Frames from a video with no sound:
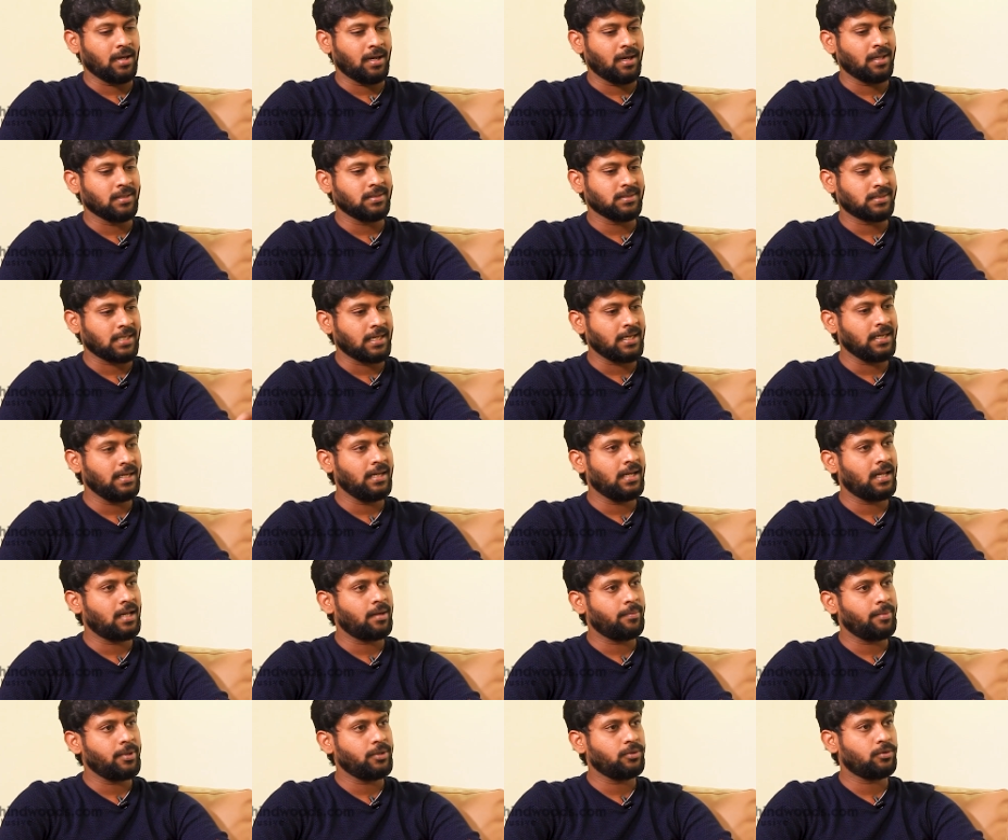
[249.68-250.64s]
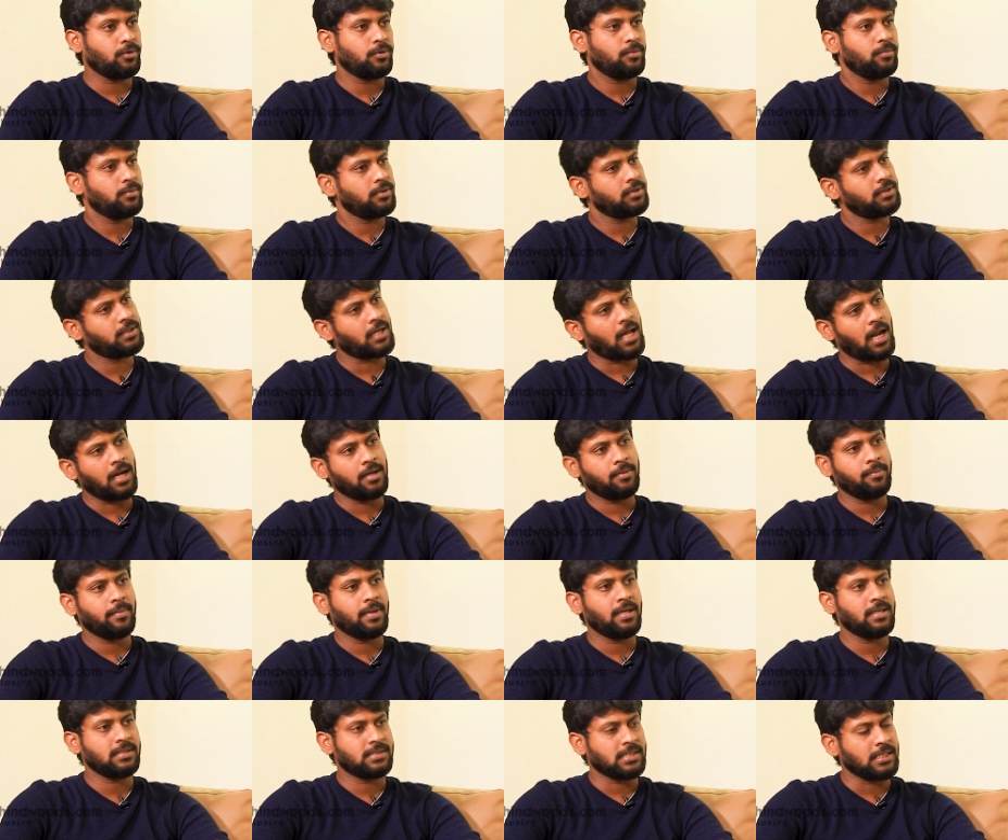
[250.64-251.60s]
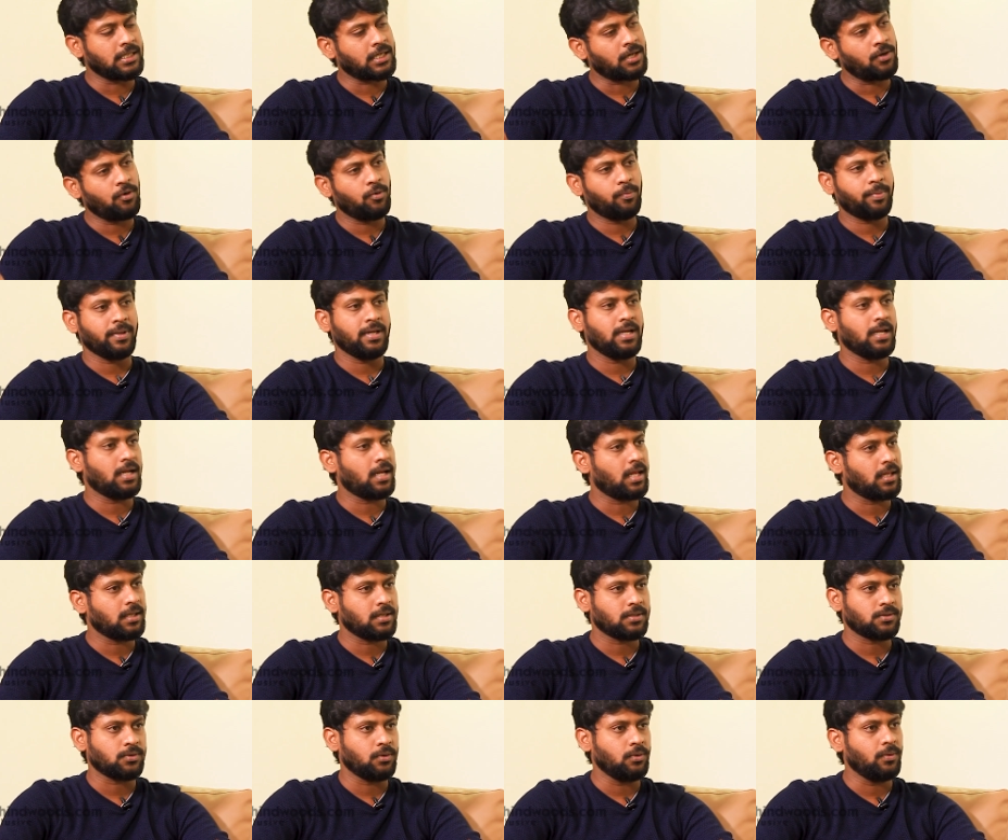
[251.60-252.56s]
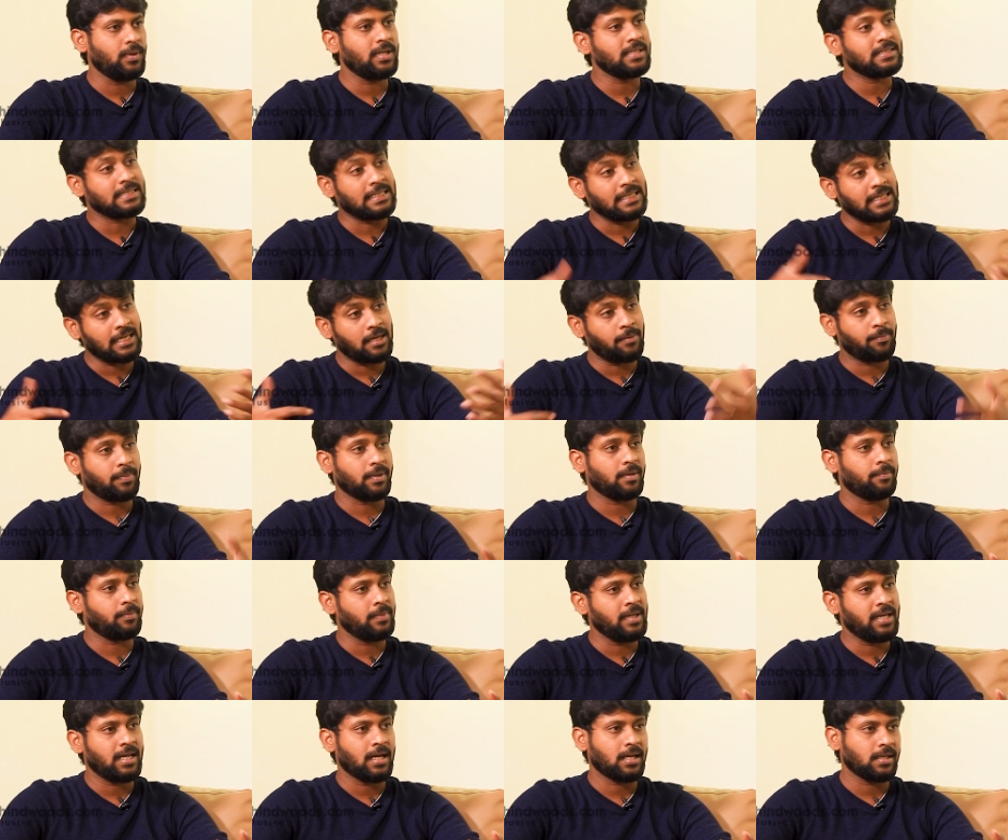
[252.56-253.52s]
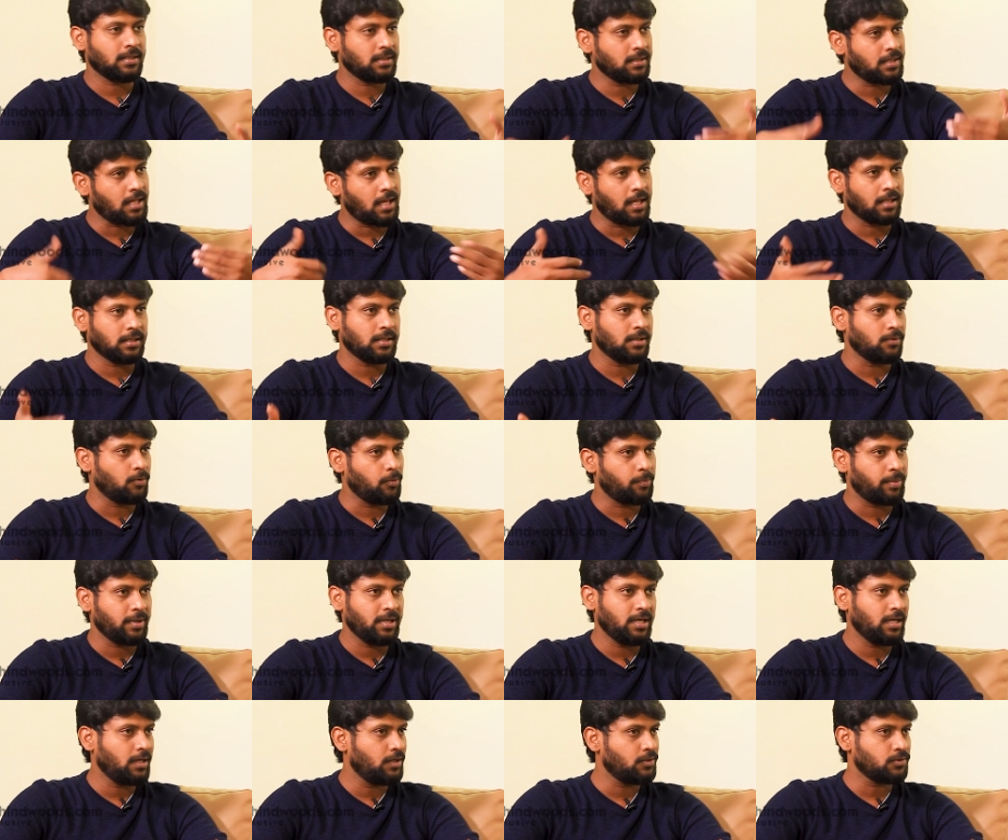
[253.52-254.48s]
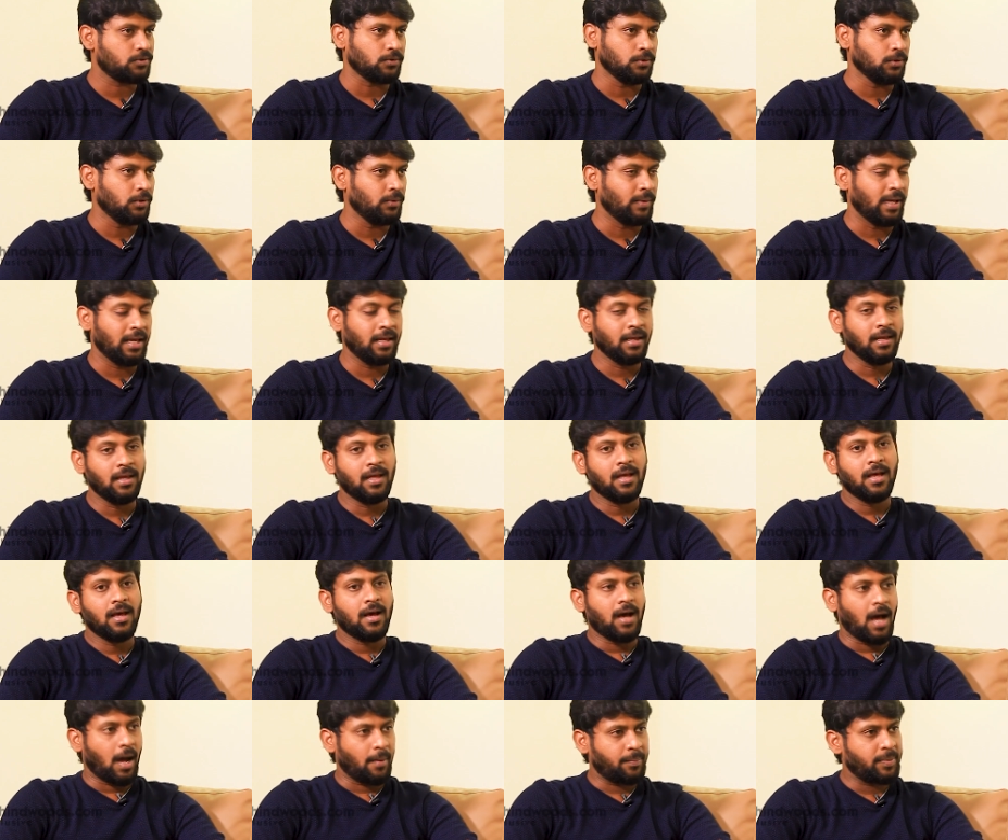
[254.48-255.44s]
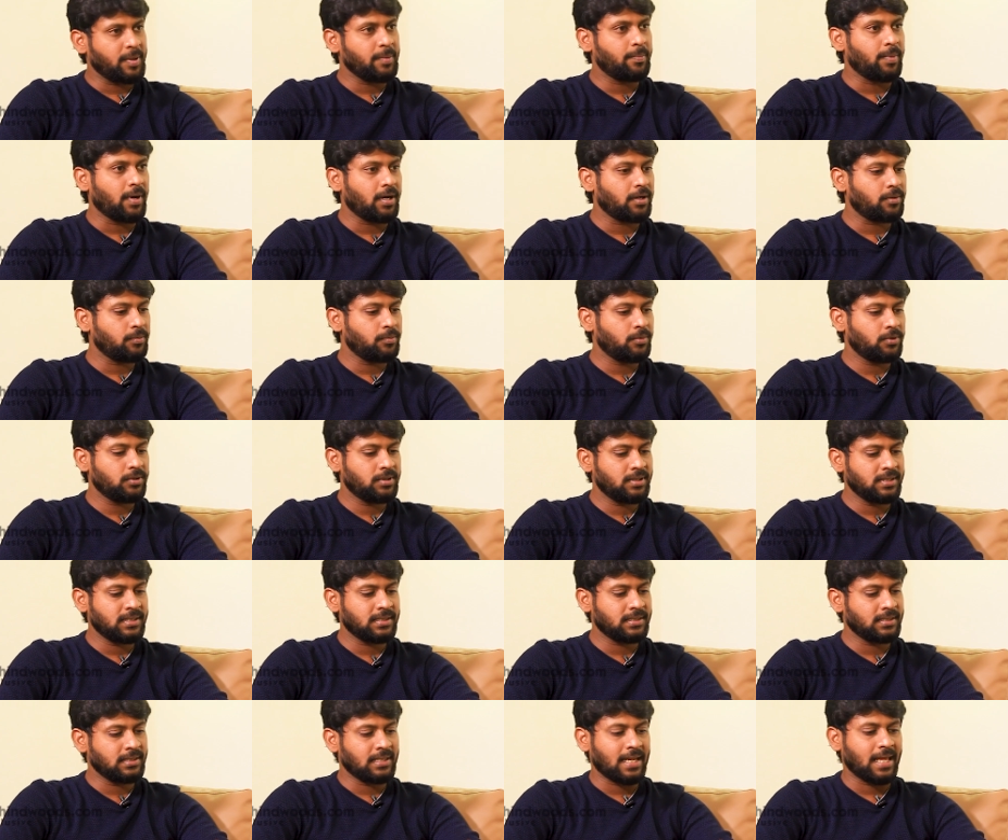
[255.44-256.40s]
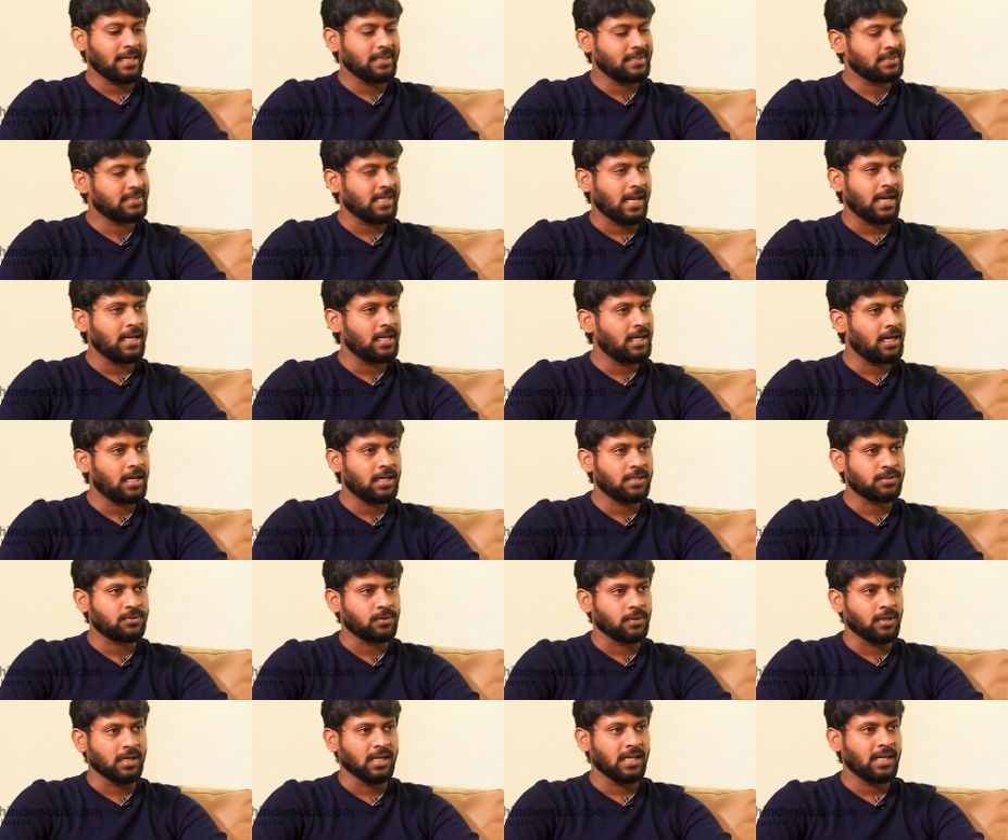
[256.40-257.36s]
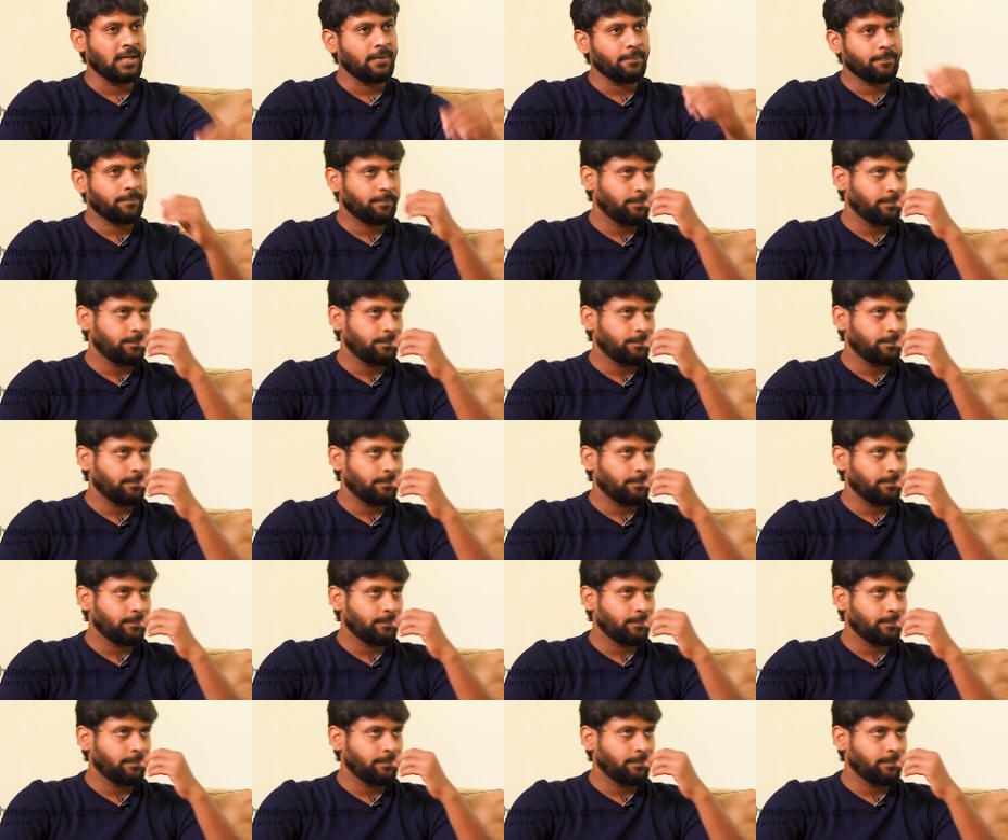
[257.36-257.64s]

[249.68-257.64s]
அது சரியில்லை அப்படின்னு தோணும்போது நானுமே ஜென்ரல் ஒப்பீனியனாக தான் சொல்லுவேன் ஜென்ரல் பப்ளிக்காக இருந்து தான் அந்த ஒப்பீனியனையும் சொல்லுவேன் அப்படி பார்க்கும்போது நான் இது சேனலாலாம் சொல்லலை